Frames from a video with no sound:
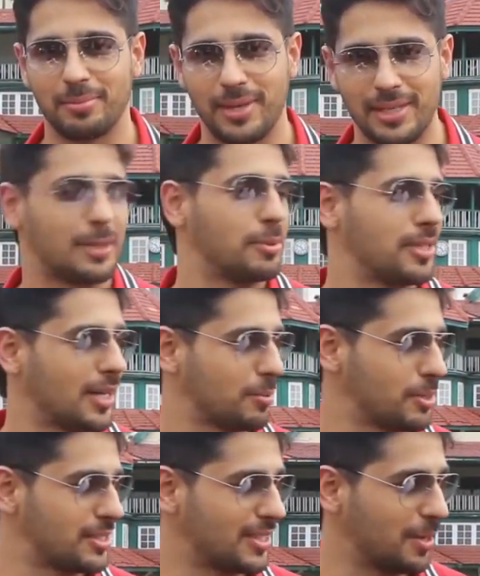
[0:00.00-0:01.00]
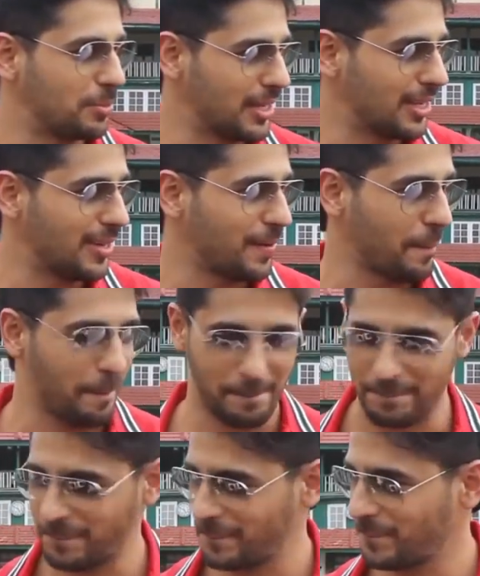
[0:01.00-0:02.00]
हंसी मजाक मस्ती आप देख रहे हैं ओके
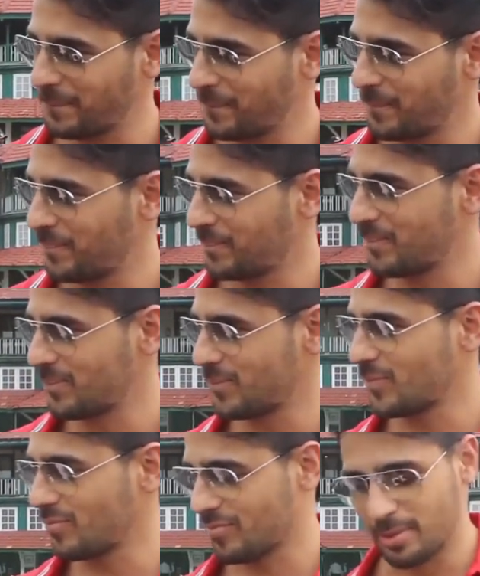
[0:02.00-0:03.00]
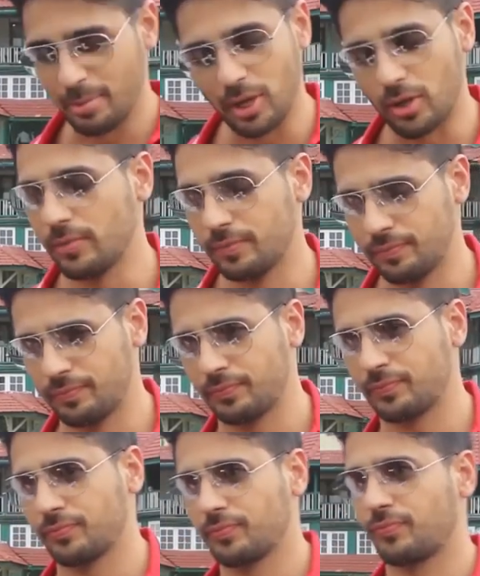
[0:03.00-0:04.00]
सर बायोपिक का ट्रेंड चल रहा है और बिल्कुल
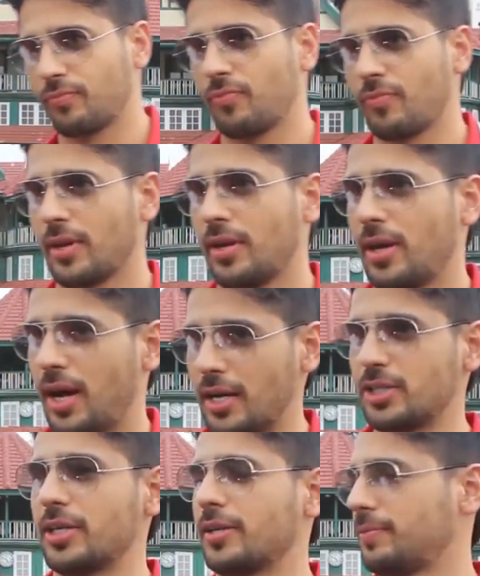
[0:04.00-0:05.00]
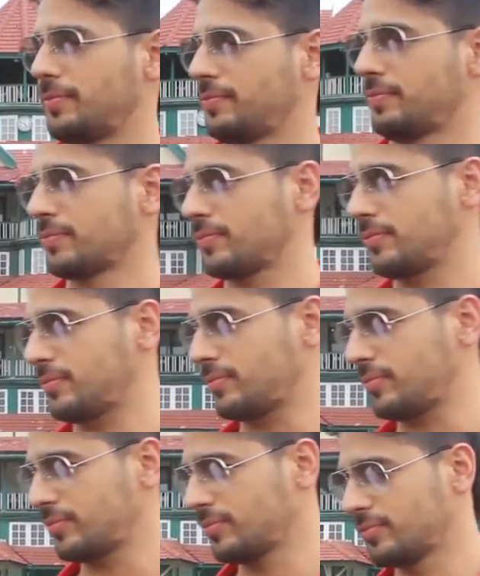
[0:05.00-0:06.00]
रिसेंटली अभी करने ही वाले हाँ जी तो उसके
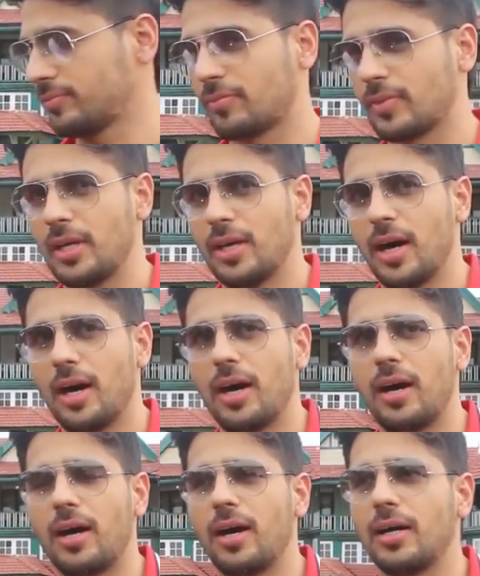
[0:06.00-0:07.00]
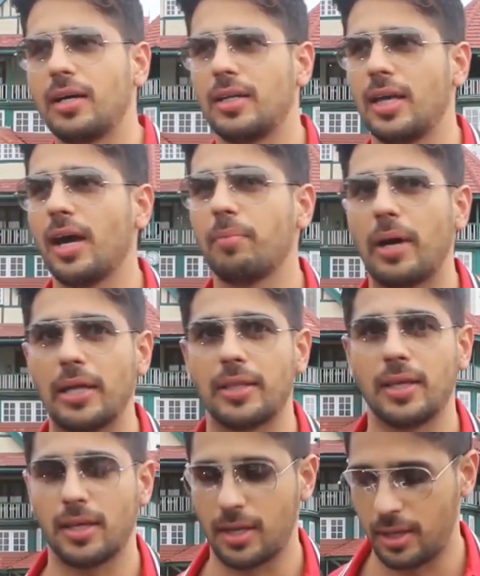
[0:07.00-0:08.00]
बारे में आप कुछ कहना चाहेंगे या आई थिंक